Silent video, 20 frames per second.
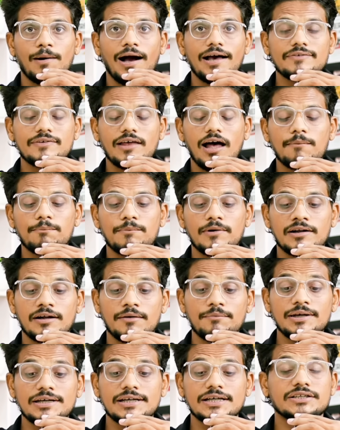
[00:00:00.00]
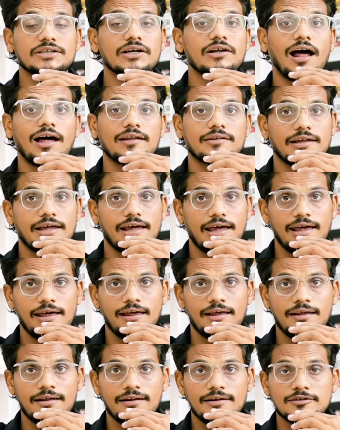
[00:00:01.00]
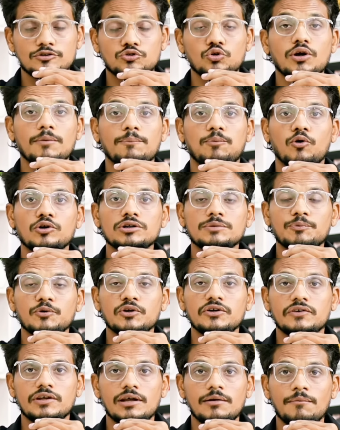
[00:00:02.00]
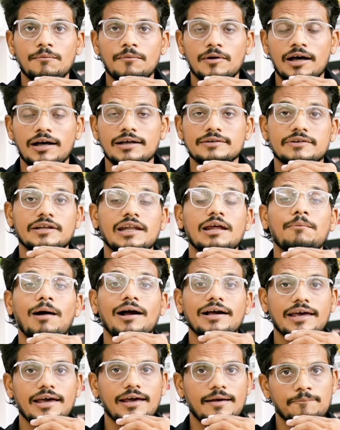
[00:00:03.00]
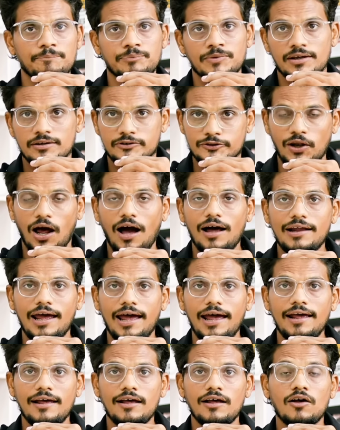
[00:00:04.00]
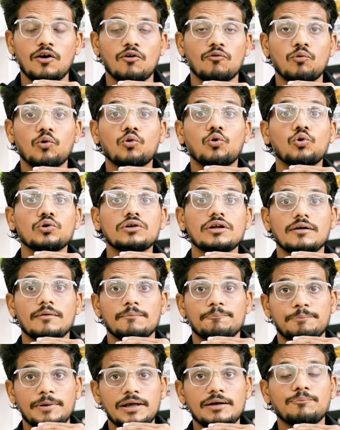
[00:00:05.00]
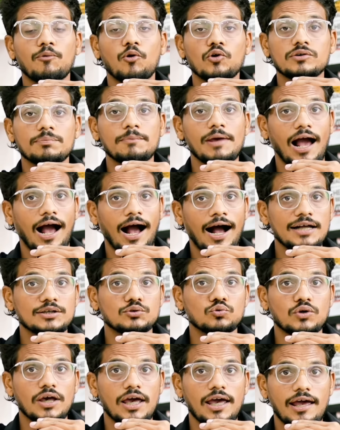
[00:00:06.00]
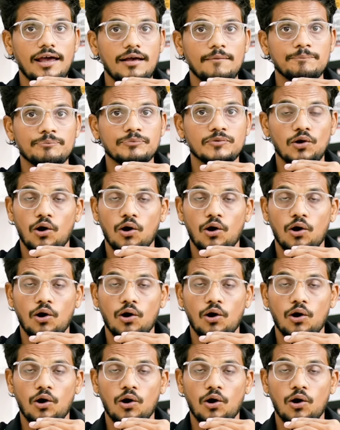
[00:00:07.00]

भाई साहब रवि किशन आते हैं जो कि भोजपुरी सिनेमा के स्टार हैं वो खुद बिग बॉस में आ चुके हैं